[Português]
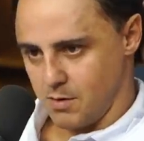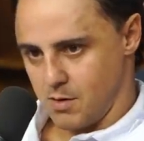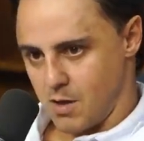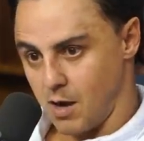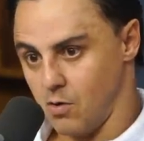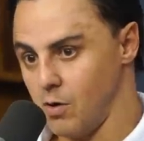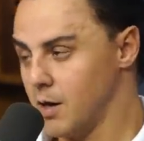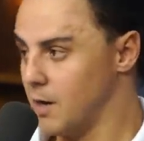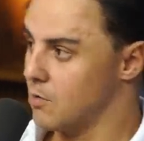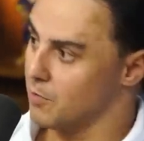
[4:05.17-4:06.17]

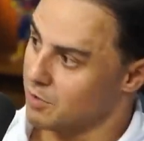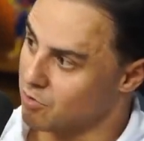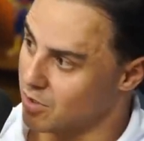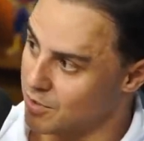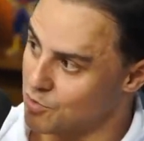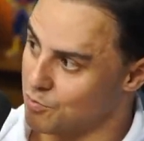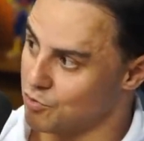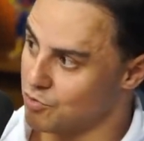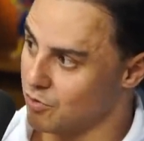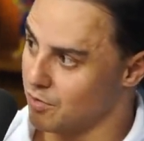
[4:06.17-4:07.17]
Agora começou a Red Bull
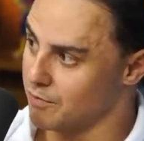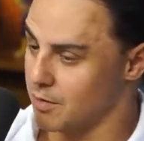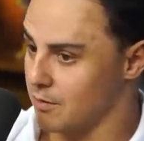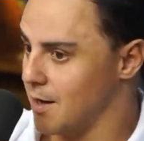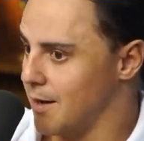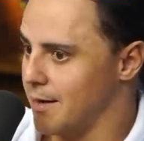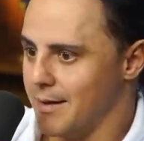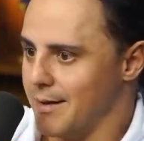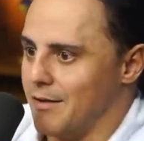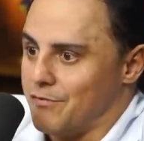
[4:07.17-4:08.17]
de novo. Então, cara,
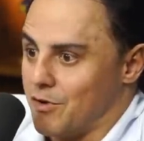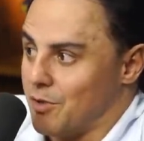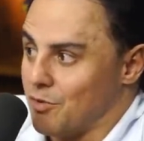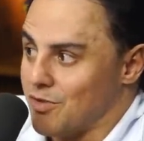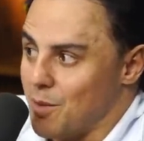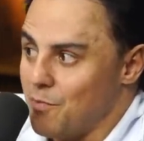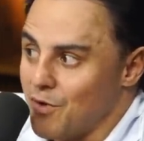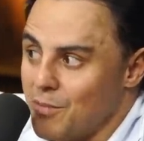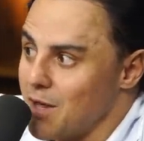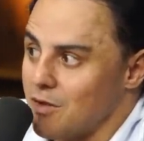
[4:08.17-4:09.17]
a Fórmula 1 sempre
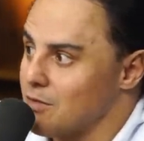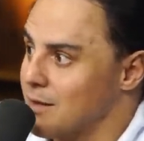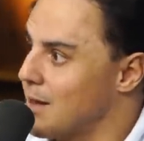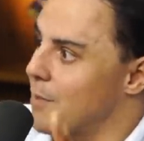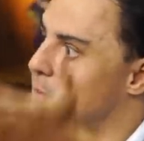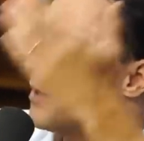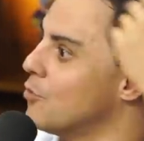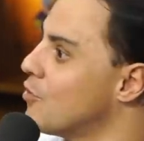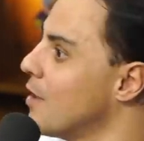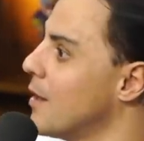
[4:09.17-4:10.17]
foi meio assim. Na época do
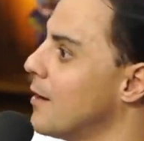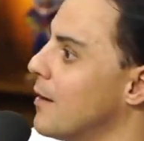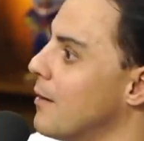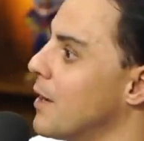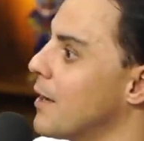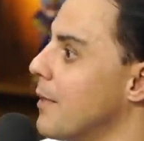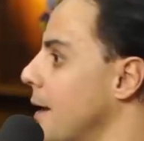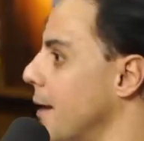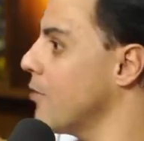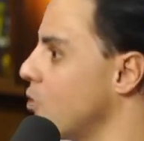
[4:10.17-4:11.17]
Senna na
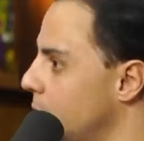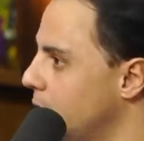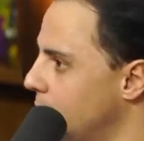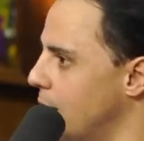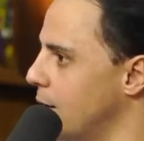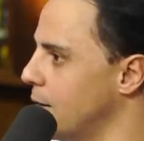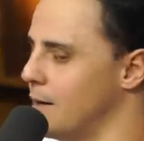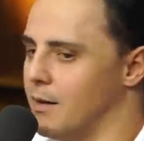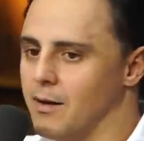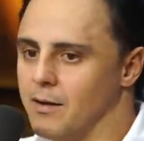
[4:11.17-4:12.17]
McLaren era só a uhum. McLaren.
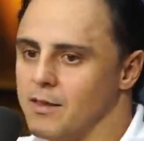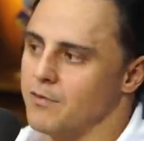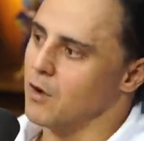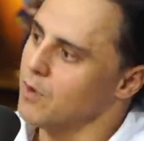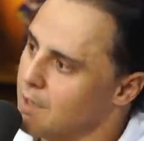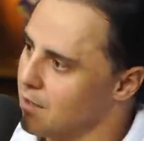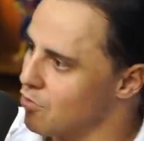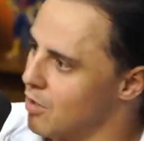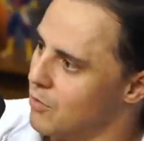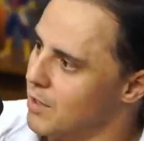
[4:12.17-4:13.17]
É. Aí teve a Williams,
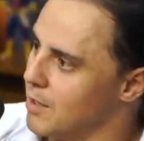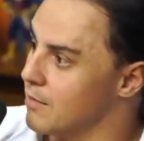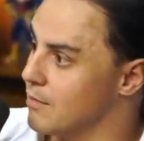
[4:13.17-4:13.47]
só a Williams.